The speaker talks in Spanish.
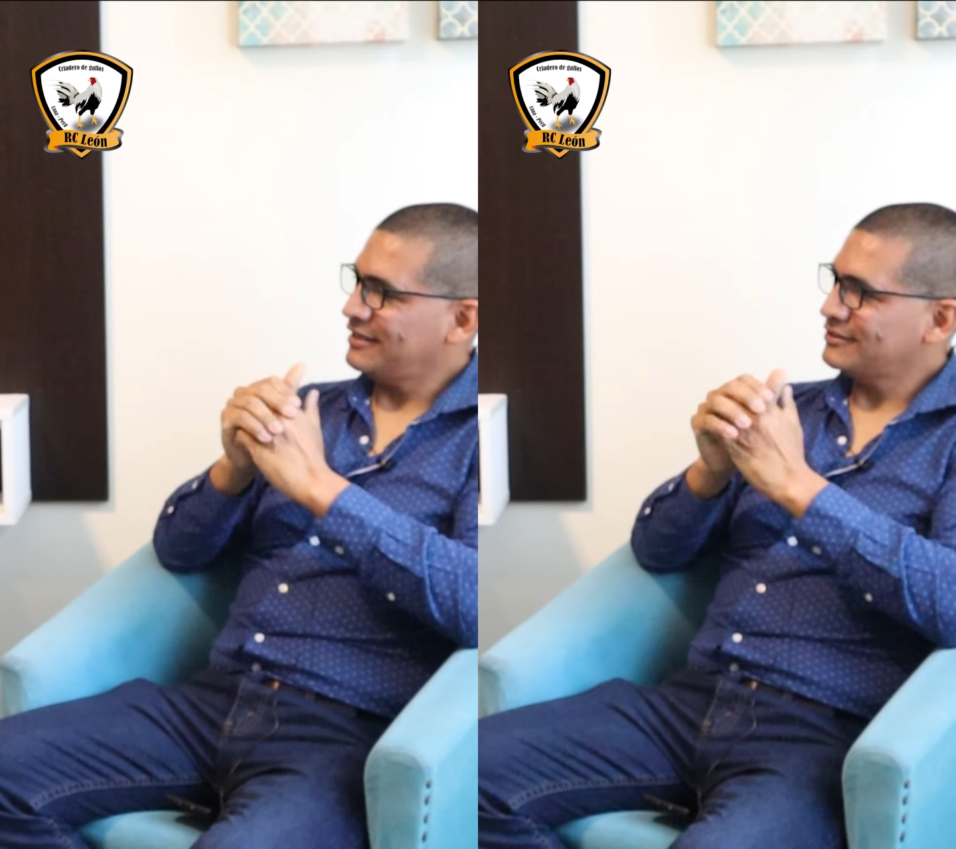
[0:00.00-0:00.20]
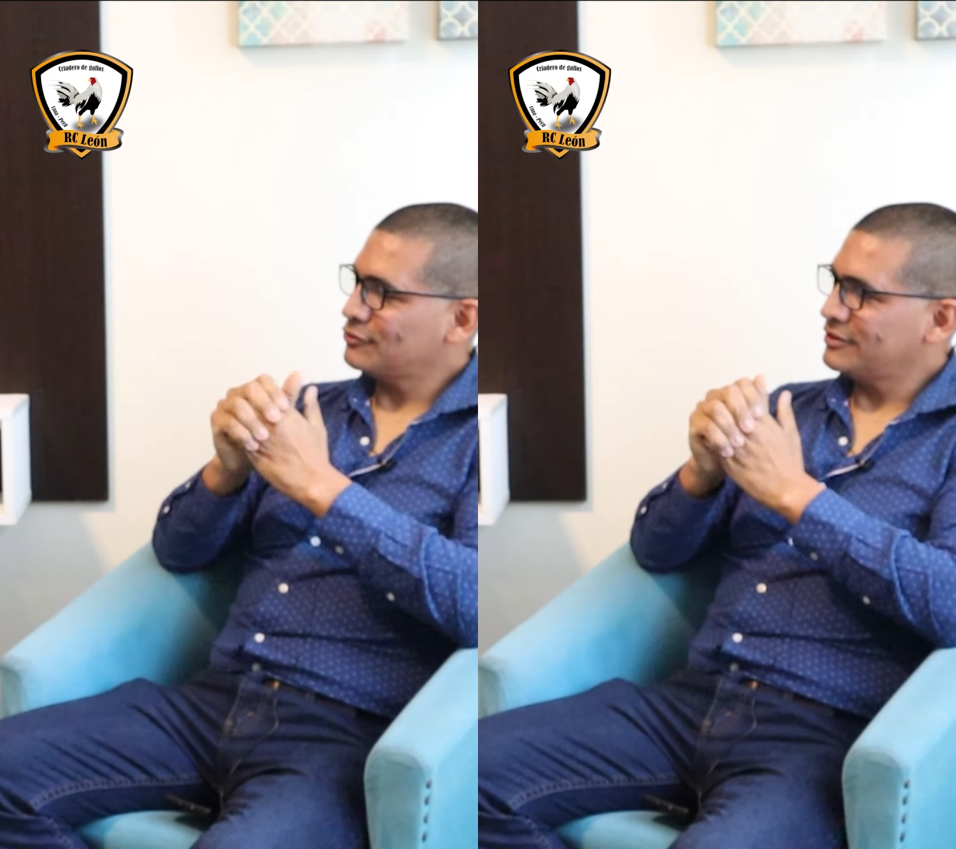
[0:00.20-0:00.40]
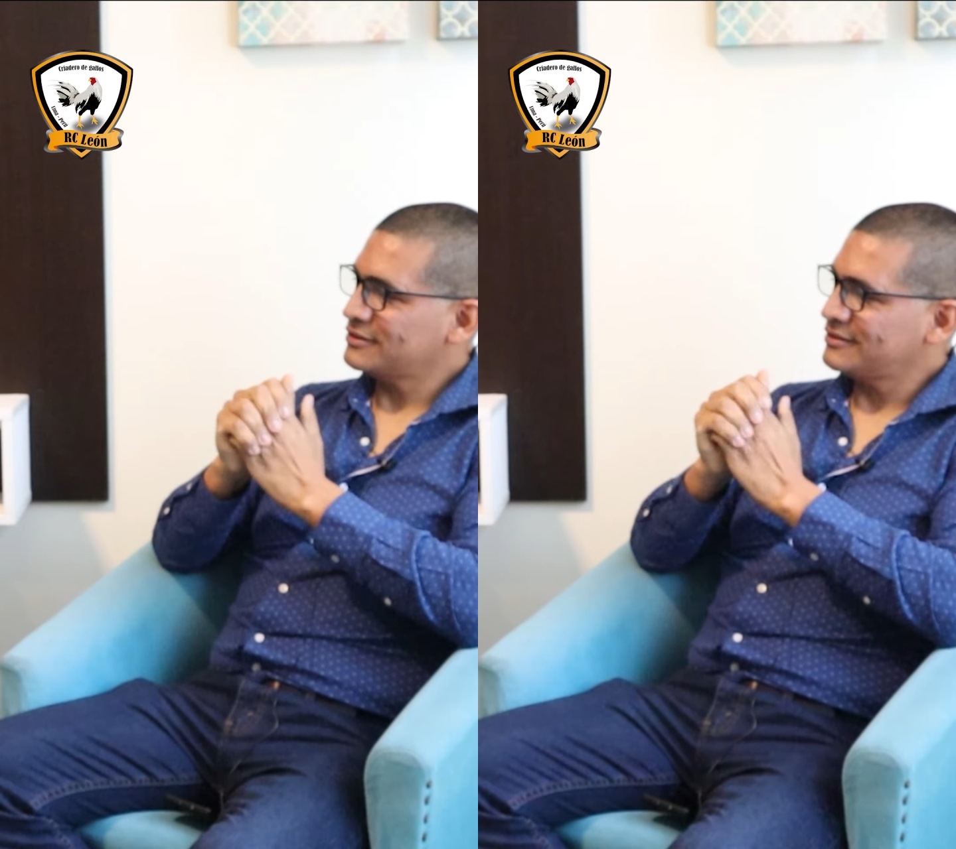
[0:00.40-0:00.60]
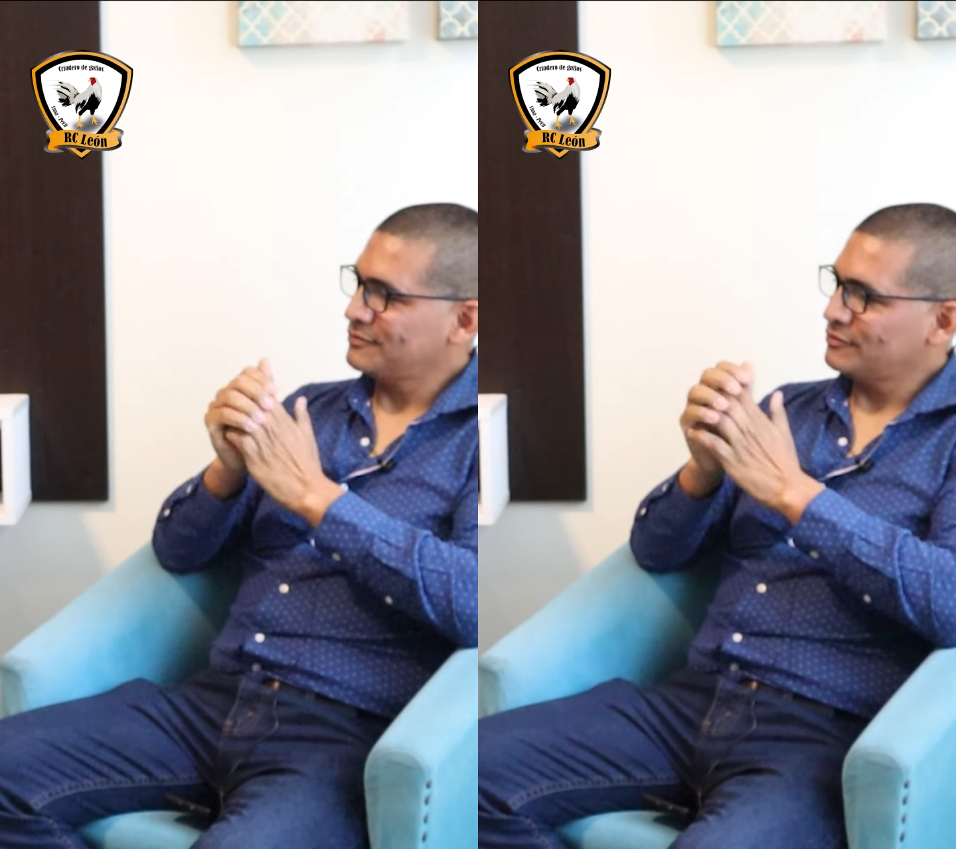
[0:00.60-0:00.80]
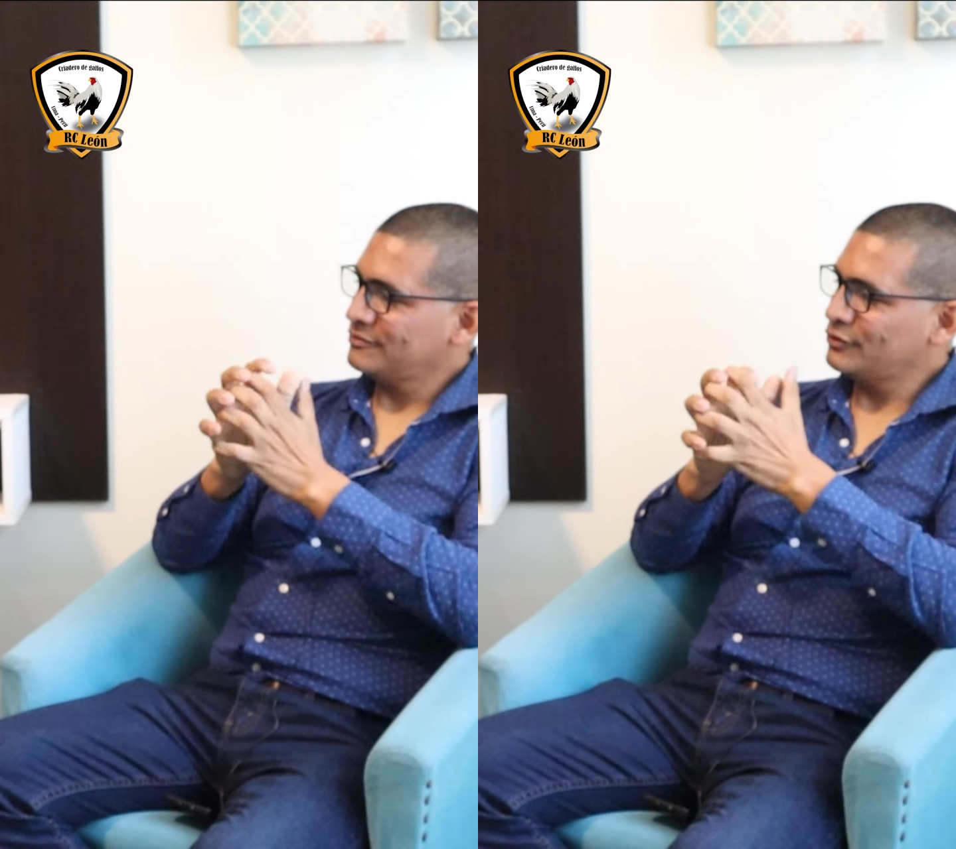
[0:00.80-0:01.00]
eso es
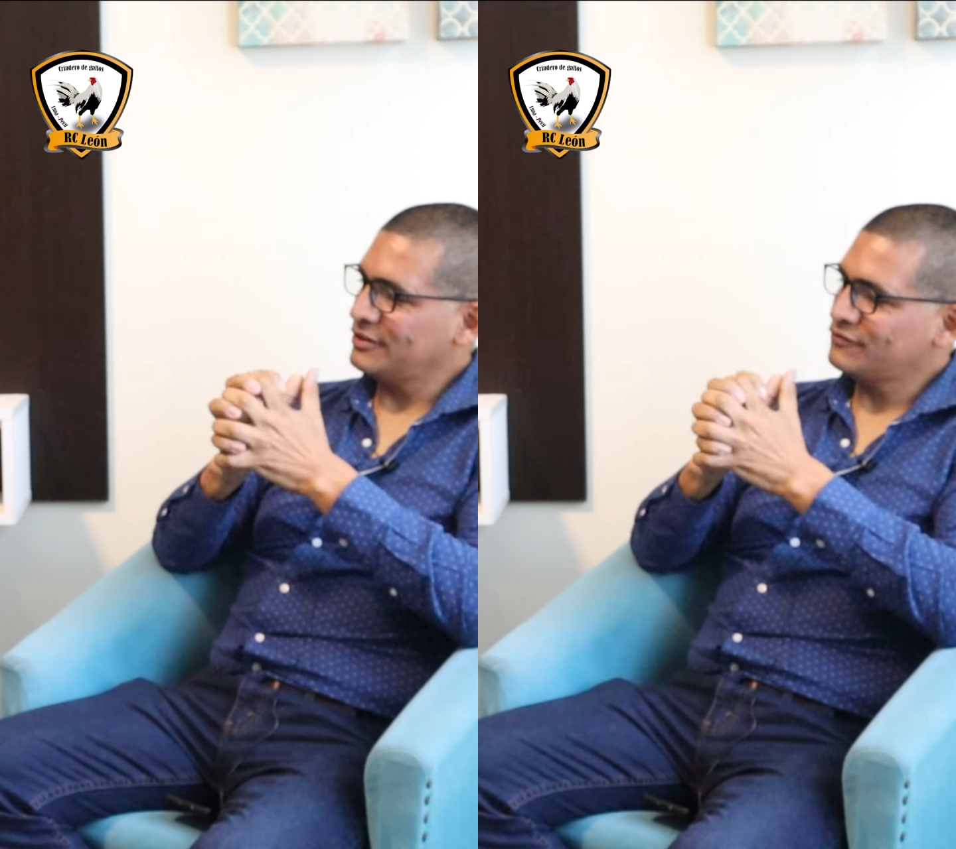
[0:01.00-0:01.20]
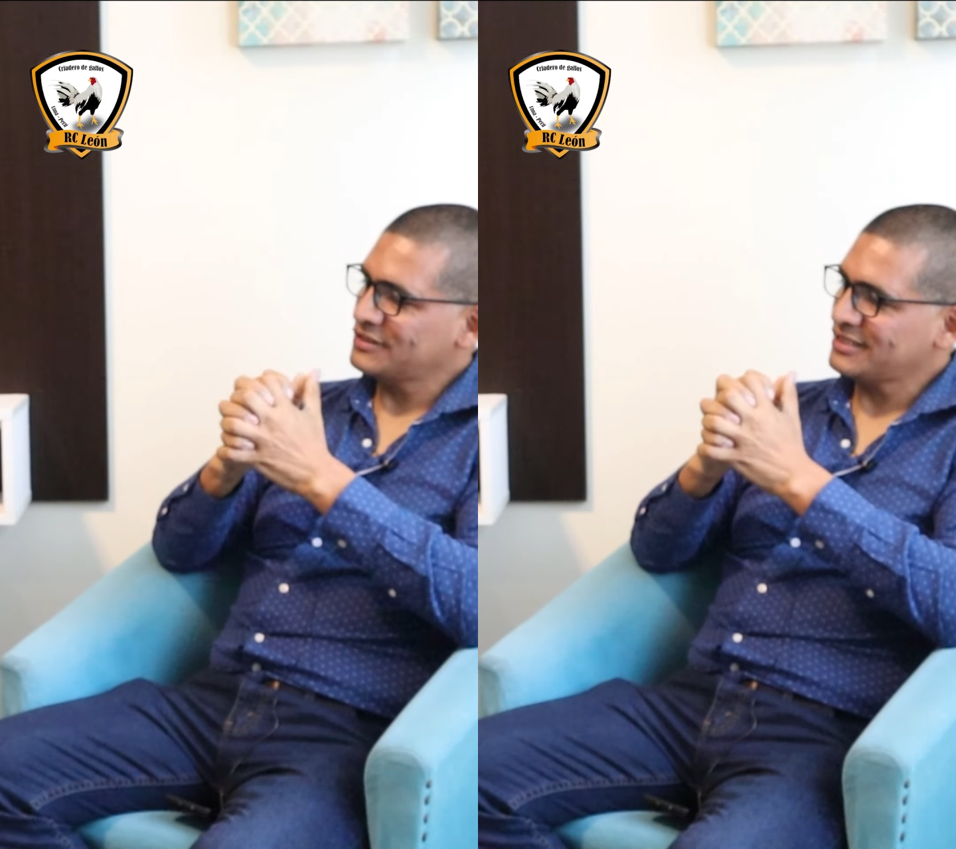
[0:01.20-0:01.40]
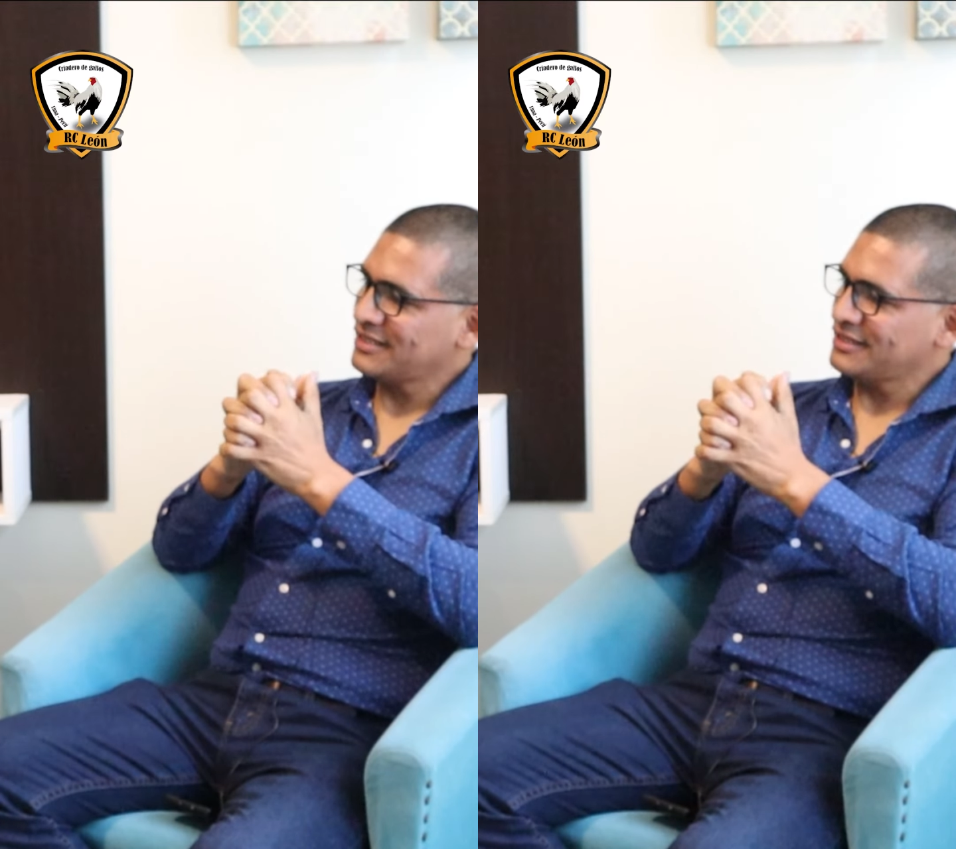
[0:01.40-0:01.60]
muy difícil